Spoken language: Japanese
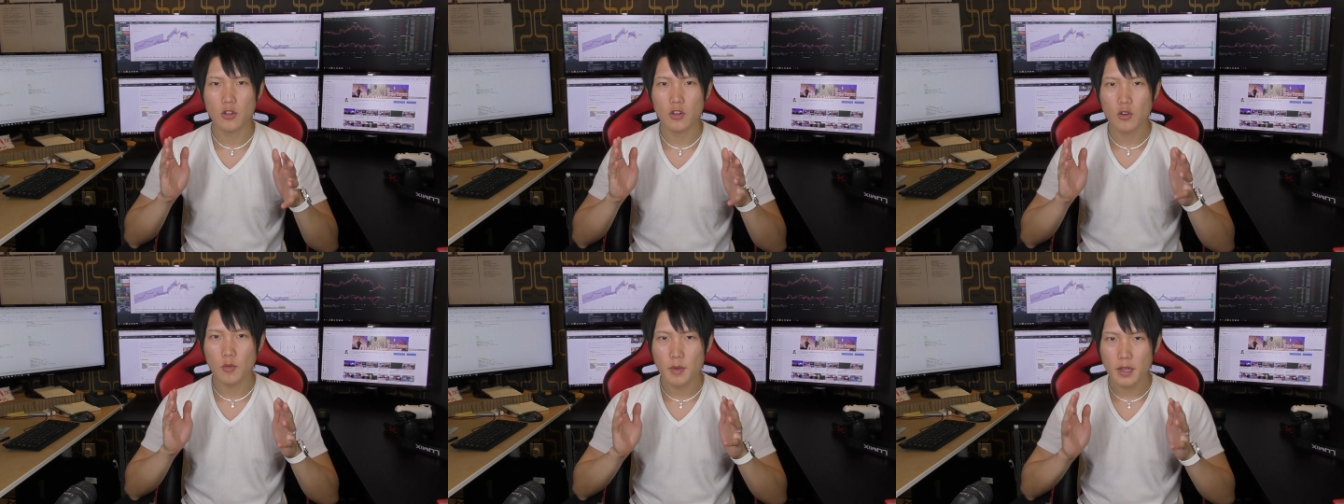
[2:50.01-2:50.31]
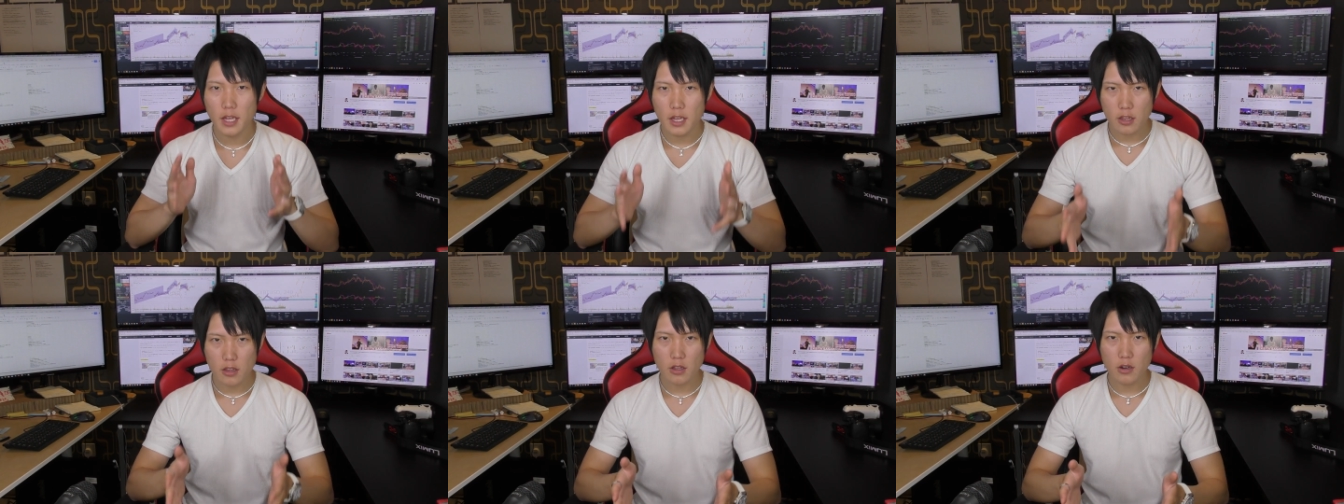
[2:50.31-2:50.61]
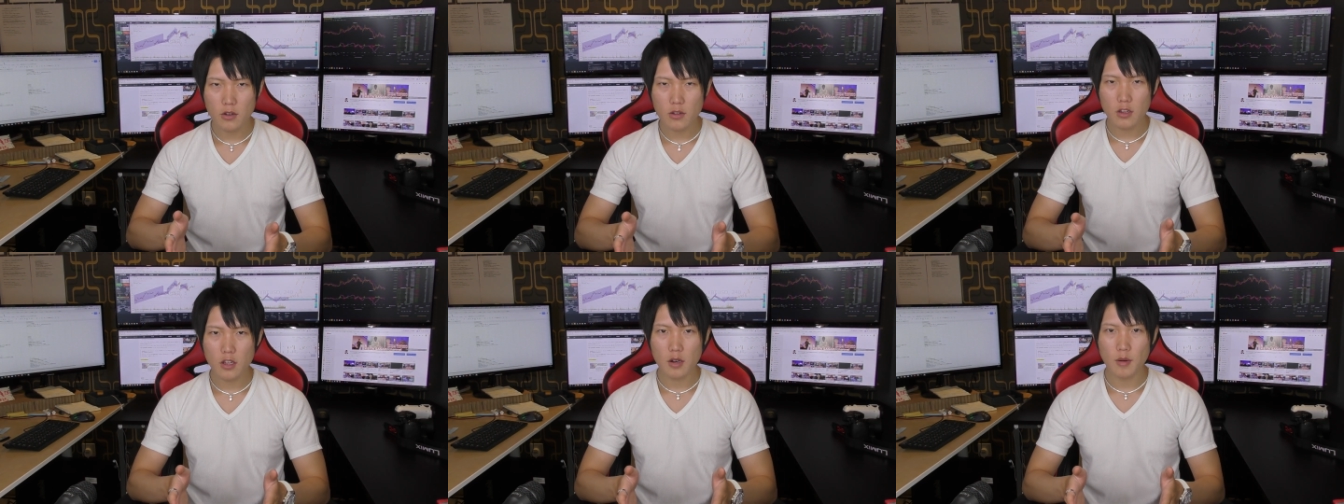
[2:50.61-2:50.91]
入を生み出し
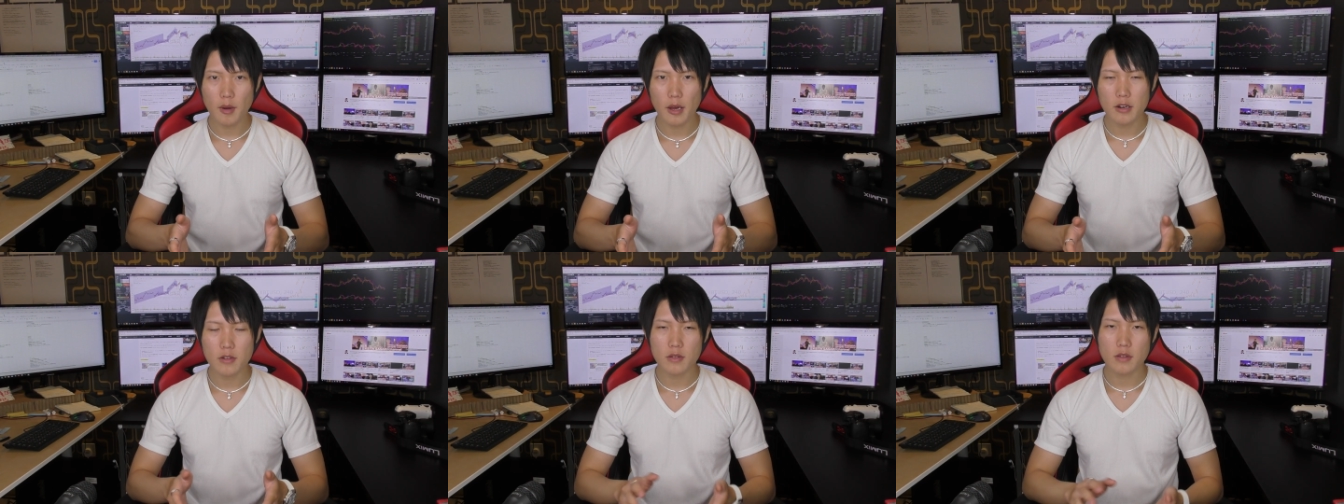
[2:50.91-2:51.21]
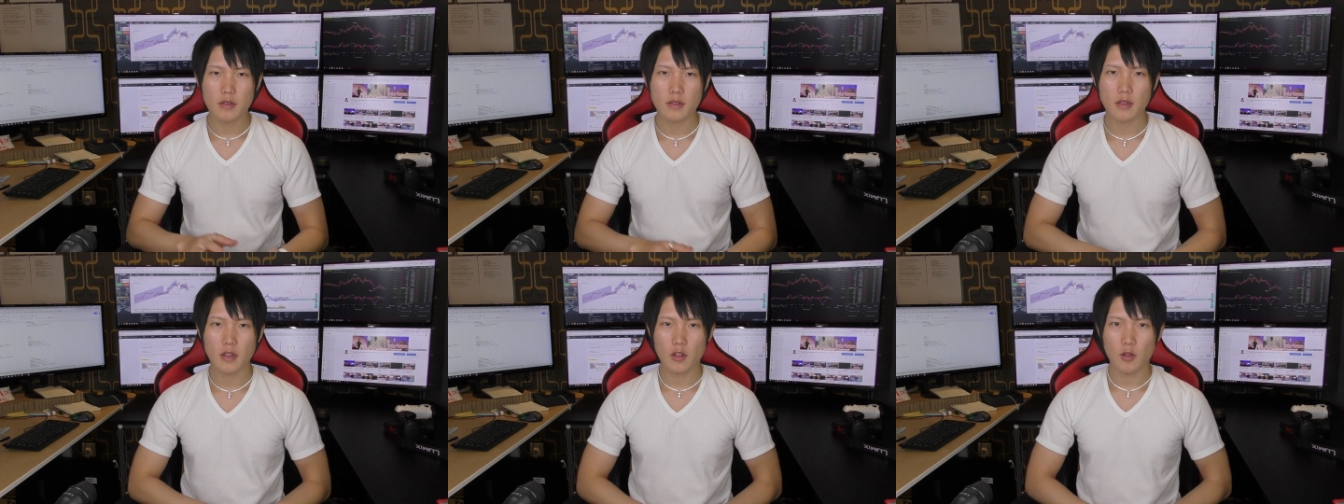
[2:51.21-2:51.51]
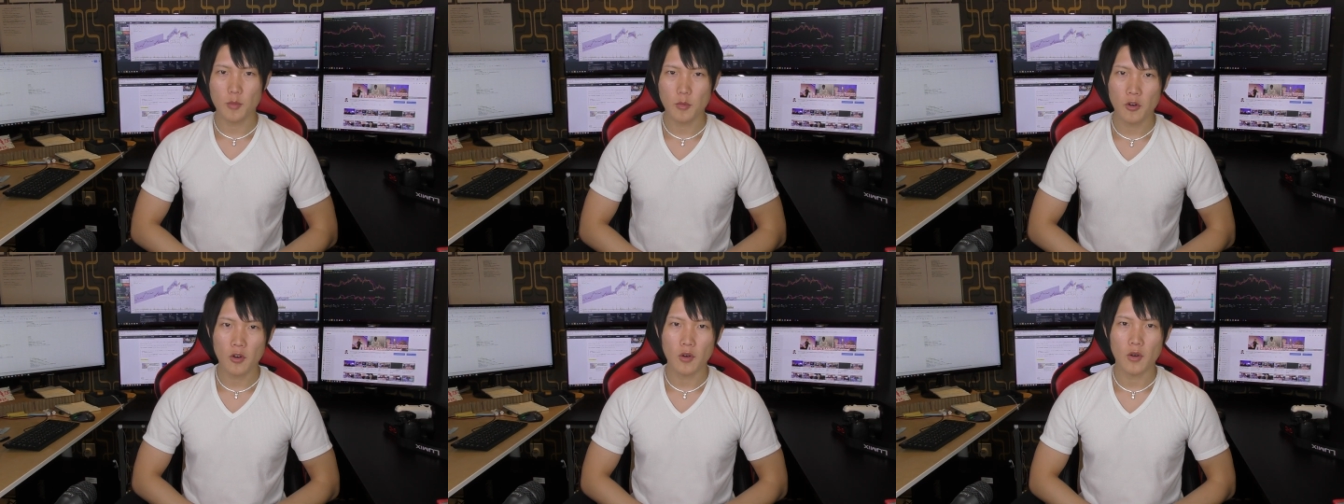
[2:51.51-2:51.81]
てるっていうのはあるんですけ
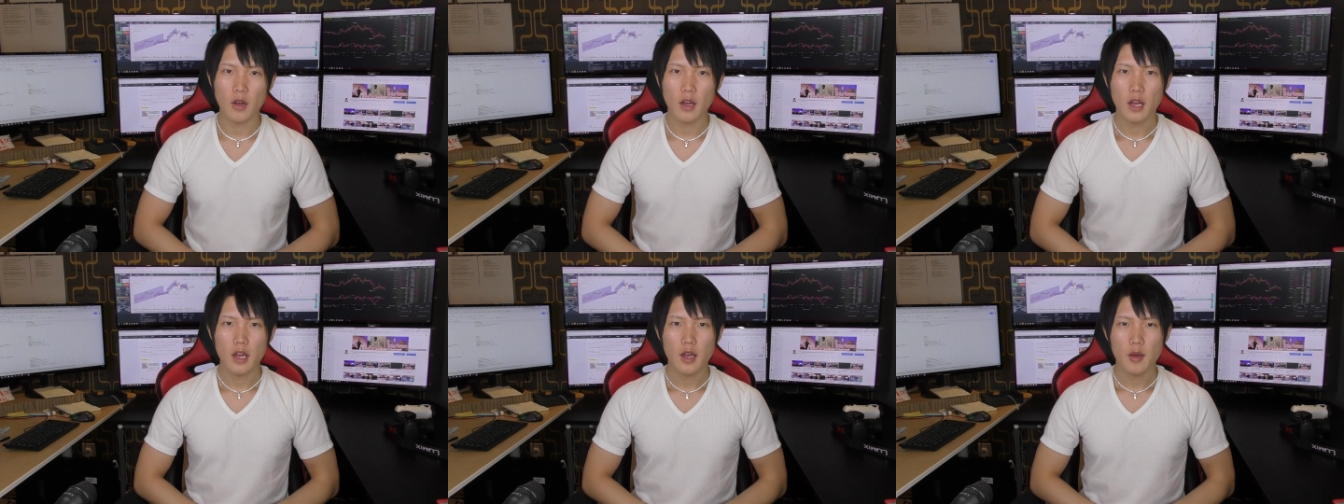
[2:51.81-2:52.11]
ども、